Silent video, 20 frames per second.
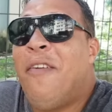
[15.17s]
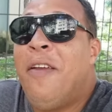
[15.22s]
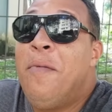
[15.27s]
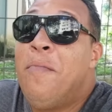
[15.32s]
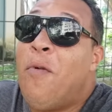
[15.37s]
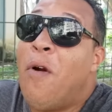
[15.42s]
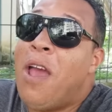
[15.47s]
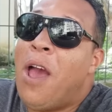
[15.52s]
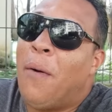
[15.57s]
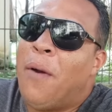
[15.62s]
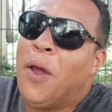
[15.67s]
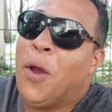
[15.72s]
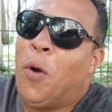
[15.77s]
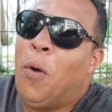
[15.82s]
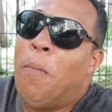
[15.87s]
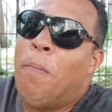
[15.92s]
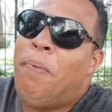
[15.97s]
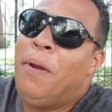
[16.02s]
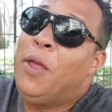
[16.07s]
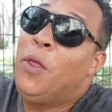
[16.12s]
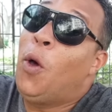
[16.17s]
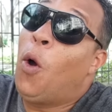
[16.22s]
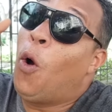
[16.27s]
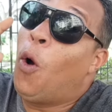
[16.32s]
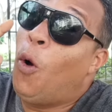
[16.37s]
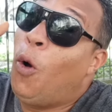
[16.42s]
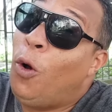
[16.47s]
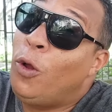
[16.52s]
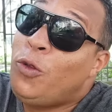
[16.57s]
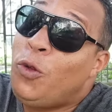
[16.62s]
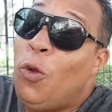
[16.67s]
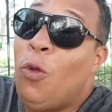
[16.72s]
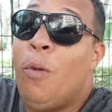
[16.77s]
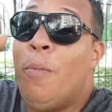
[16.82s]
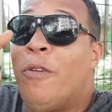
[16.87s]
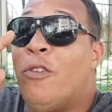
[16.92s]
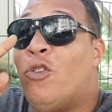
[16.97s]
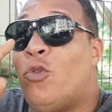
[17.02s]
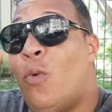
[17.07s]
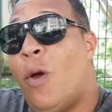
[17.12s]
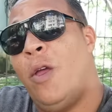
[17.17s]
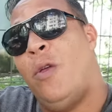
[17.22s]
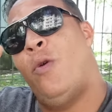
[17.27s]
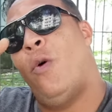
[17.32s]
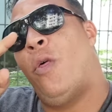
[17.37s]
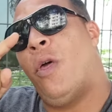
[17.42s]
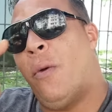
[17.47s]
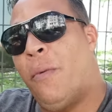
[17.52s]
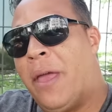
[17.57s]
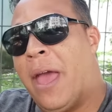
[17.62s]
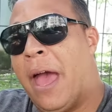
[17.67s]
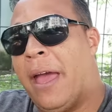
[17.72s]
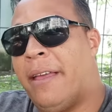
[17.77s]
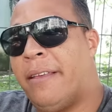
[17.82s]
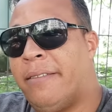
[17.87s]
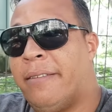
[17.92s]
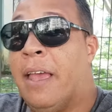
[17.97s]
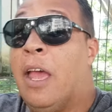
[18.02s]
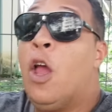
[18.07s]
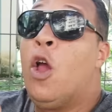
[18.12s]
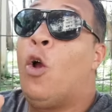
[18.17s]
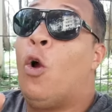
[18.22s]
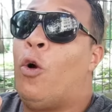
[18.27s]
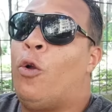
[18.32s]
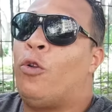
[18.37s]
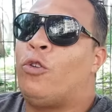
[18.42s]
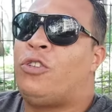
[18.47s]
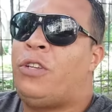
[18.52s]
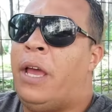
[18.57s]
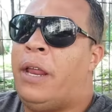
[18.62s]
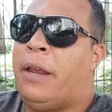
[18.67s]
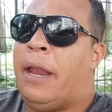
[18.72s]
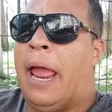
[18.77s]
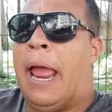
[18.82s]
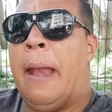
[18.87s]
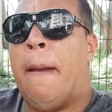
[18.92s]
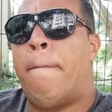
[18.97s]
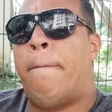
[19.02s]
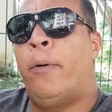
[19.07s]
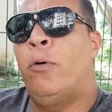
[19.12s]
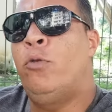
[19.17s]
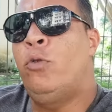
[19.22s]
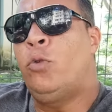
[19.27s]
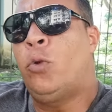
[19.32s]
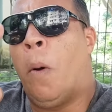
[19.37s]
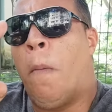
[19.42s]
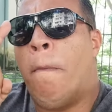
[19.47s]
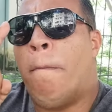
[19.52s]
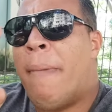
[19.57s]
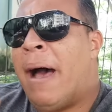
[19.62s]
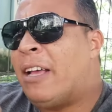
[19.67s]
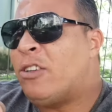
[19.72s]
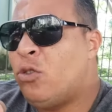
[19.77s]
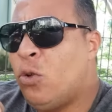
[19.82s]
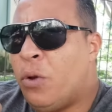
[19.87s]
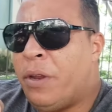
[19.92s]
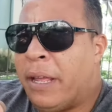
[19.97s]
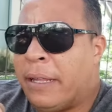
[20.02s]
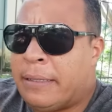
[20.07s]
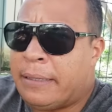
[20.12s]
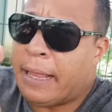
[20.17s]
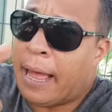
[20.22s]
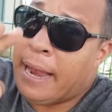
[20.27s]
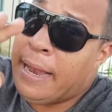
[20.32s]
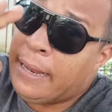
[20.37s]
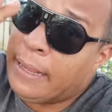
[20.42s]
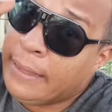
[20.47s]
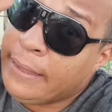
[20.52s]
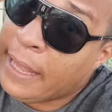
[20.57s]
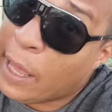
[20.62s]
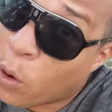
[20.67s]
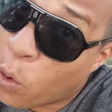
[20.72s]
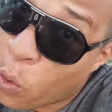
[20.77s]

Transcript: fin voy a haber cumplido otro de mis sueños de viajes, conocer el punto más oriental de